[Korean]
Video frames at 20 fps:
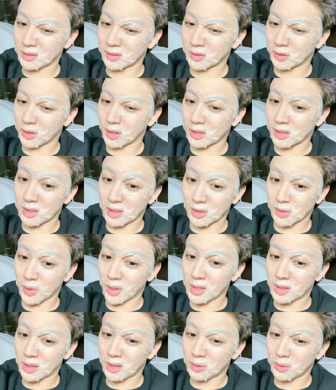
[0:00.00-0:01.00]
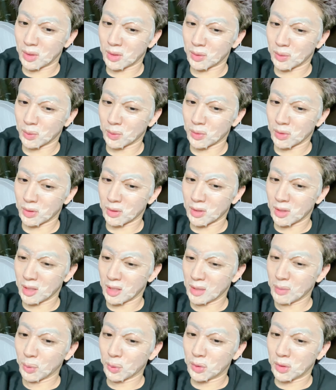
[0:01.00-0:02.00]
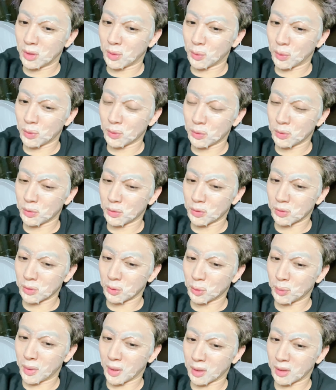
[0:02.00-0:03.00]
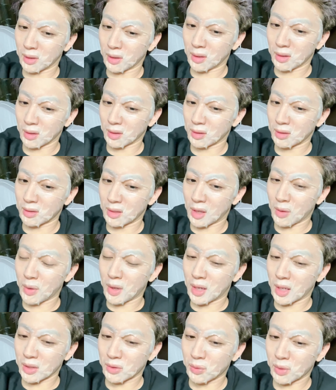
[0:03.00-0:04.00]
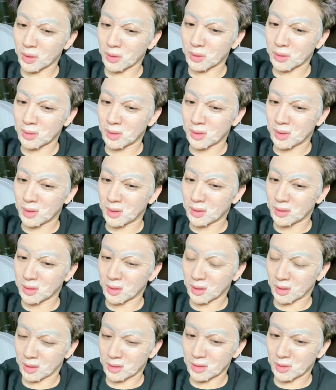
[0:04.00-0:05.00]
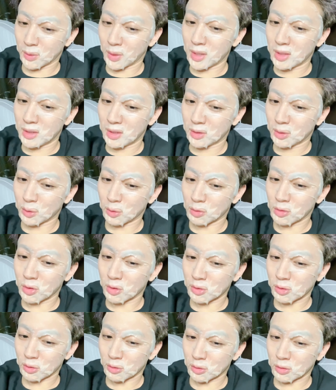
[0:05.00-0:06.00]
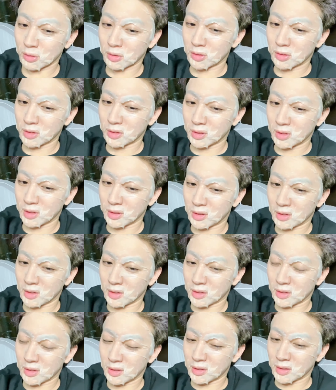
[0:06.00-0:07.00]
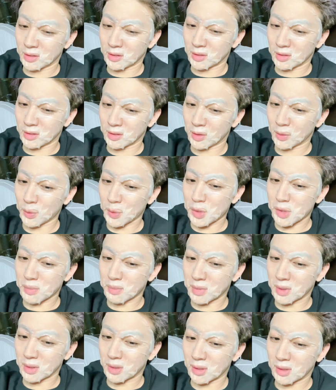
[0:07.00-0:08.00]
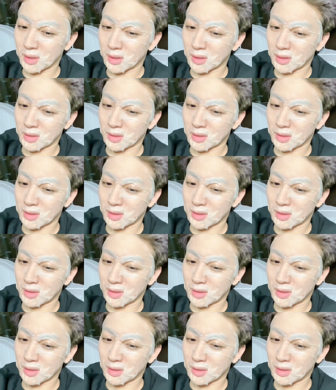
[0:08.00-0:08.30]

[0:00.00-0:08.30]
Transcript: 그래서 같이 화이팅도 하고 이모티콘으로밖에 대화가 안 돼요 네 같이 화이팅도 눌러주고 하고 있습니다